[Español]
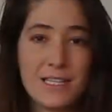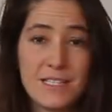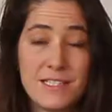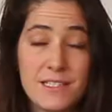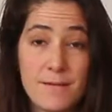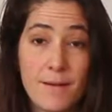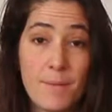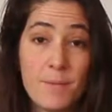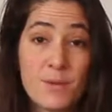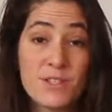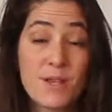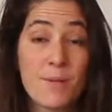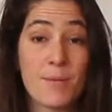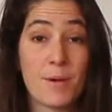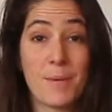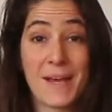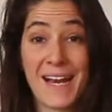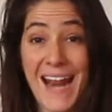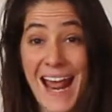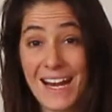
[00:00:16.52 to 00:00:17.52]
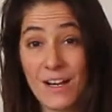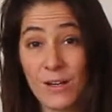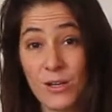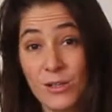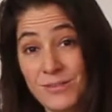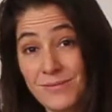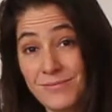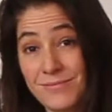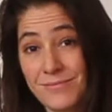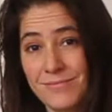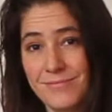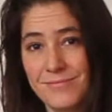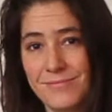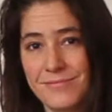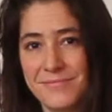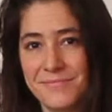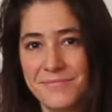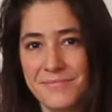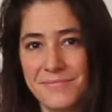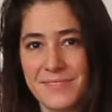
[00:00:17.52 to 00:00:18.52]
Si vamos a beber algo,
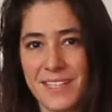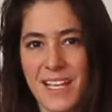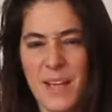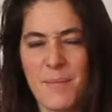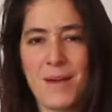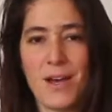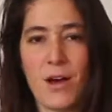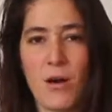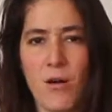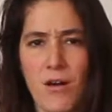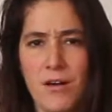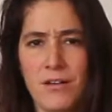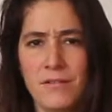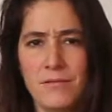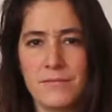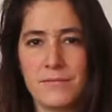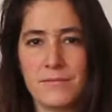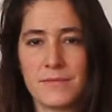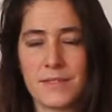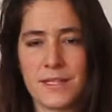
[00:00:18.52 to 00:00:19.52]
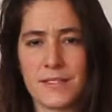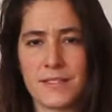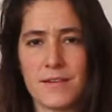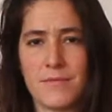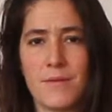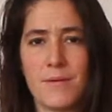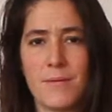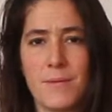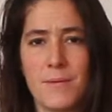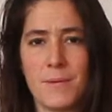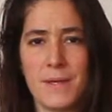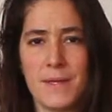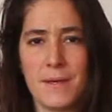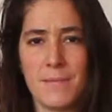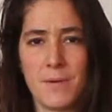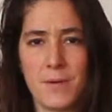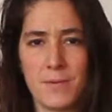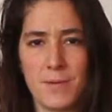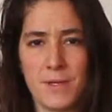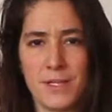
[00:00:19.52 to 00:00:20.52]
qué mejor que sea una
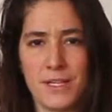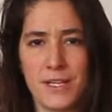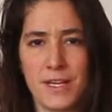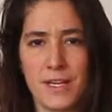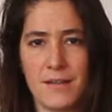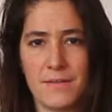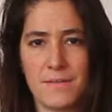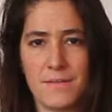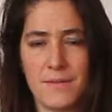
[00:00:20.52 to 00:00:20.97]
bebida probiótica.